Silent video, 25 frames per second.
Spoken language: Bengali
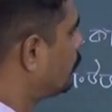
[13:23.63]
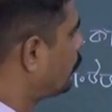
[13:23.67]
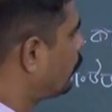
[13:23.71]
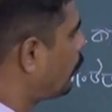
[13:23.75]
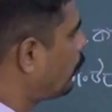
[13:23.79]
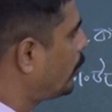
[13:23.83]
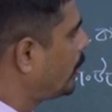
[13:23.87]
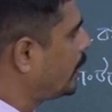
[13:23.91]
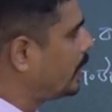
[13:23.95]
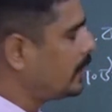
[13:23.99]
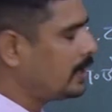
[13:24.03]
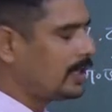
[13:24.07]

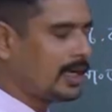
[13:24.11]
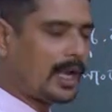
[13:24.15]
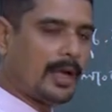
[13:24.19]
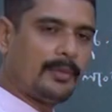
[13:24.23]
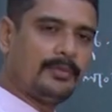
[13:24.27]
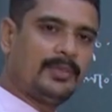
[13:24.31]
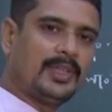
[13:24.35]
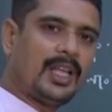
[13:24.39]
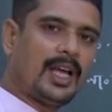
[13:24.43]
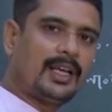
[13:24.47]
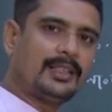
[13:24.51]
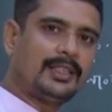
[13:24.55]
বইয়ের নাম
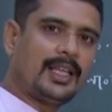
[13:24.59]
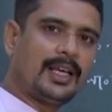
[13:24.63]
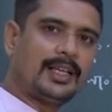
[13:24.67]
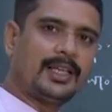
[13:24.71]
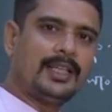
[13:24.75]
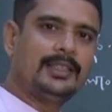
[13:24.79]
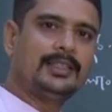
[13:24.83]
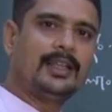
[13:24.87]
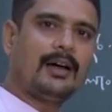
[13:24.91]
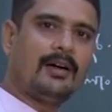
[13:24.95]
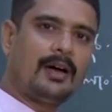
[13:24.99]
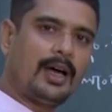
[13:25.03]
দেওয়া
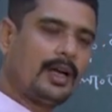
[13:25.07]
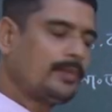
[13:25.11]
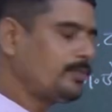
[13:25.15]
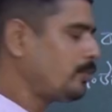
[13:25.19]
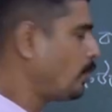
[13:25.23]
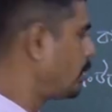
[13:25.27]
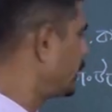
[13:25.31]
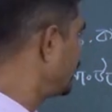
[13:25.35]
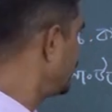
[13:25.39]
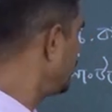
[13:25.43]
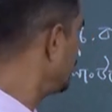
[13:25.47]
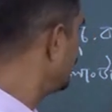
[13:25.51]
থাকে দেওয়ার
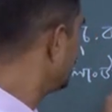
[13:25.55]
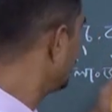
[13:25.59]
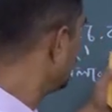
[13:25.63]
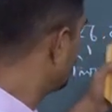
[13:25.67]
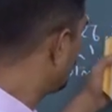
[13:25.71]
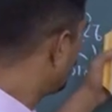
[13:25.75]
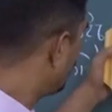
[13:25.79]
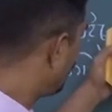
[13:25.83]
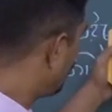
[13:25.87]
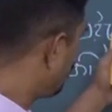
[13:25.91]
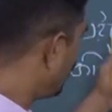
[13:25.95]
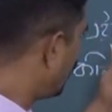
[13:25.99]
পরে
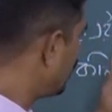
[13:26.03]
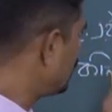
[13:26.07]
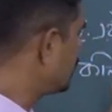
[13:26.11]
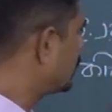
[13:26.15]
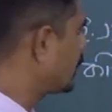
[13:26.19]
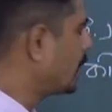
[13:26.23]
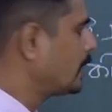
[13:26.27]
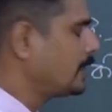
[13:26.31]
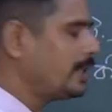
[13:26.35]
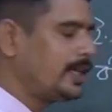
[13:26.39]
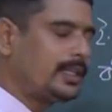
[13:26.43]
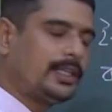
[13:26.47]

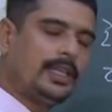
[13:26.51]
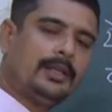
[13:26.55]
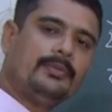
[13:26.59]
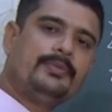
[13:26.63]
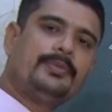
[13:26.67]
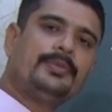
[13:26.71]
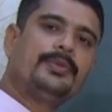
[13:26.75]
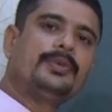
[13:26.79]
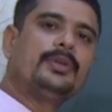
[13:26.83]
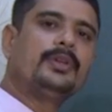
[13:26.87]
অল্টারনেটিভ